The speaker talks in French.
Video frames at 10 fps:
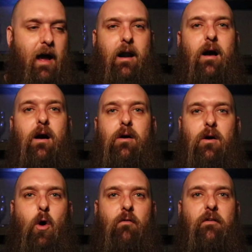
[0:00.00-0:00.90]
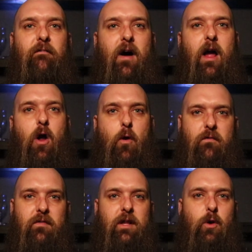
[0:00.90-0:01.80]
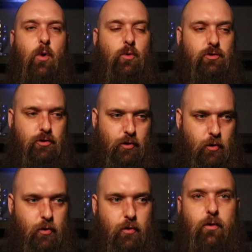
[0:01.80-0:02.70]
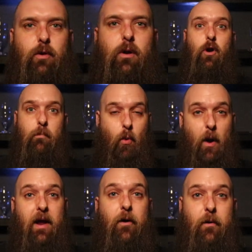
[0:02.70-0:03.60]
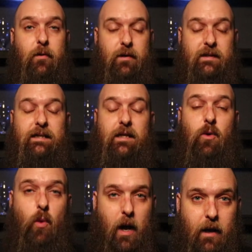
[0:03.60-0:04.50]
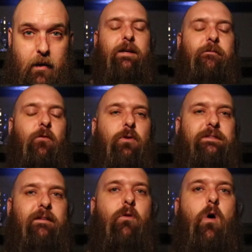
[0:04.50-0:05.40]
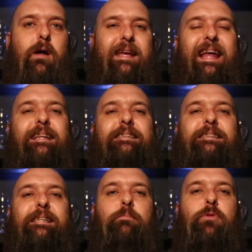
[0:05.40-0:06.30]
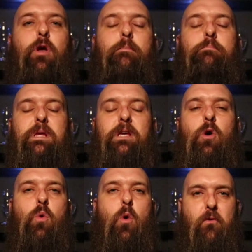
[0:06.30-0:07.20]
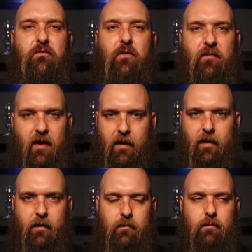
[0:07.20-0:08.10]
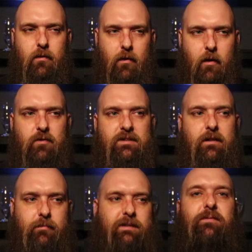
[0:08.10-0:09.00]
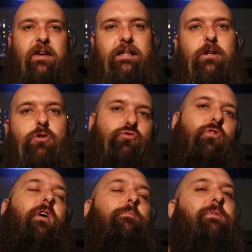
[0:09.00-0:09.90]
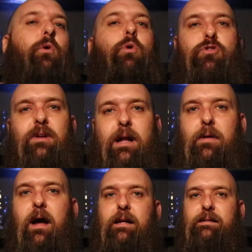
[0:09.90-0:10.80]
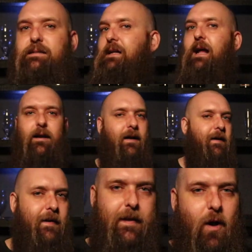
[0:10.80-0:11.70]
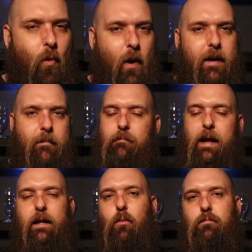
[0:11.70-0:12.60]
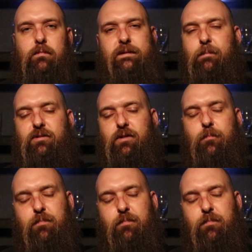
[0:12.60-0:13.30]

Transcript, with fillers: Alors, on va faire une vidéo sur le point 1, c'est quoi? Il faut savoir quel type de micro on veut faire. Là, vous dites, c'est facile, je veux faire le micro que je fais de la bière artisanale. Oui, mais non, c'est pas ça.